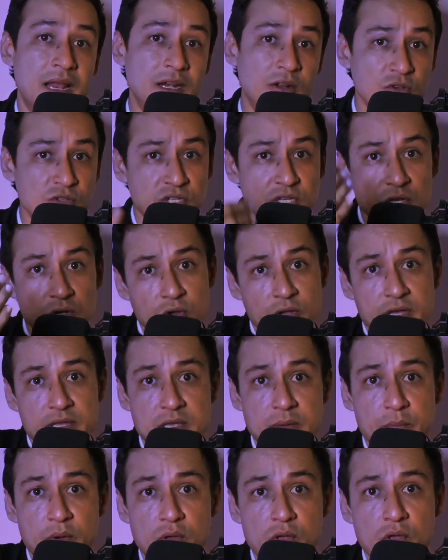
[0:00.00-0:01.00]
El consejo que
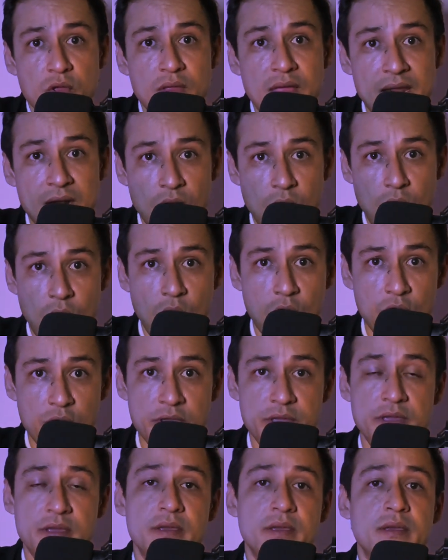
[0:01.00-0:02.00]
te puedo dar
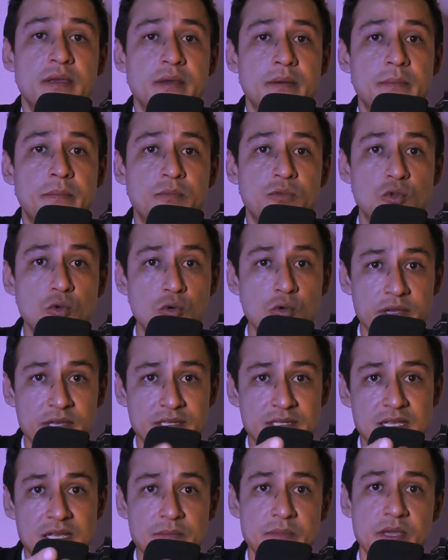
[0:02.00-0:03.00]
hoy tú
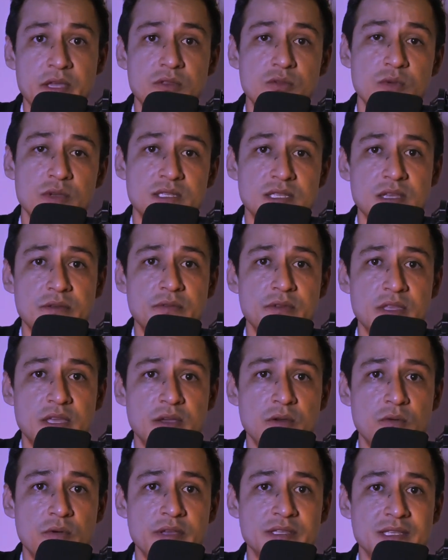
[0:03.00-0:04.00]
que estás viendo este
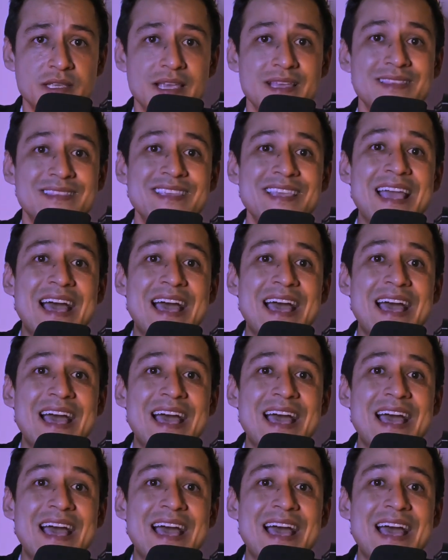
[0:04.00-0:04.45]
video es que